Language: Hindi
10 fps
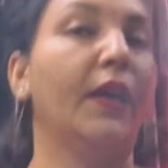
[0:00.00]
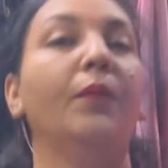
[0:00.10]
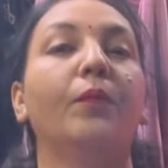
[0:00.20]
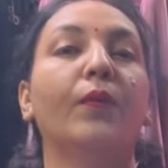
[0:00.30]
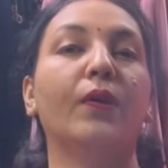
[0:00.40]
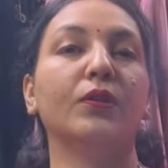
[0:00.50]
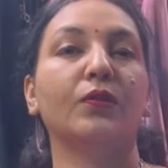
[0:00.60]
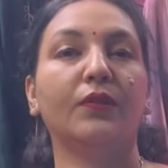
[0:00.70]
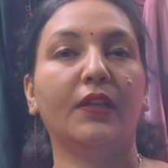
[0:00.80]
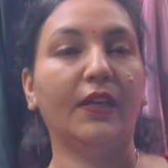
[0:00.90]
है बहुत
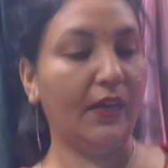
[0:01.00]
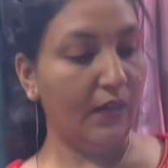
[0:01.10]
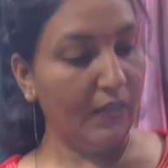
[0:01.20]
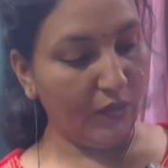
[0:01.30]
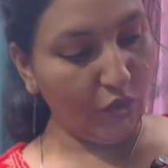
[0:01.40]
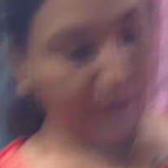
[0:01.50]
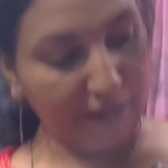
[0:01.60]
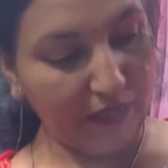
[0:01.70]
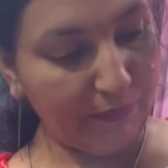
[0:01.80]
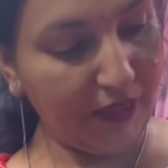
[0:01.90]
सुंदर है
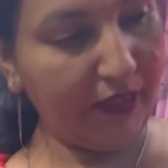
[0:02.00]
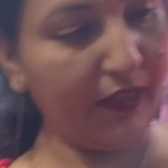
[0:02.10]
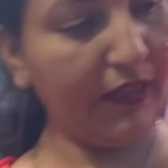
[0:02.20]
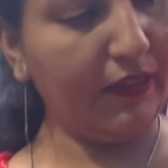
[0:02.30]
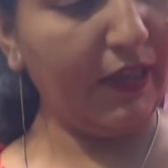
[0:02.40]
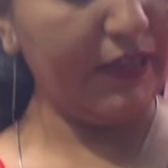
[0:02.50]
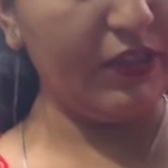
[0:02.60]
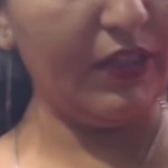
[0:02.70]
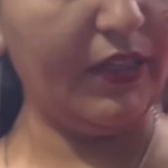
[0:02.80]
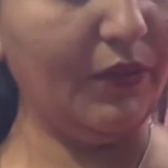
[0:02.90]
दुपट्टा भी, देखिए अच्छा कितना
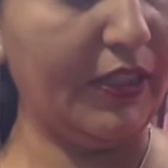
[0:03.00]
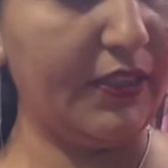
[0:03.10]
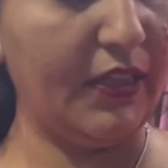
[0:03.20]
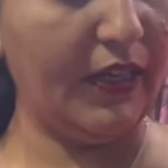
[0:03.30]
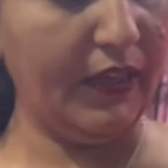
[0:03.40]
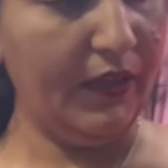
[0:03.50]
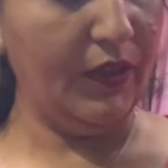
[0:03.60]
अच्छा अच्छा है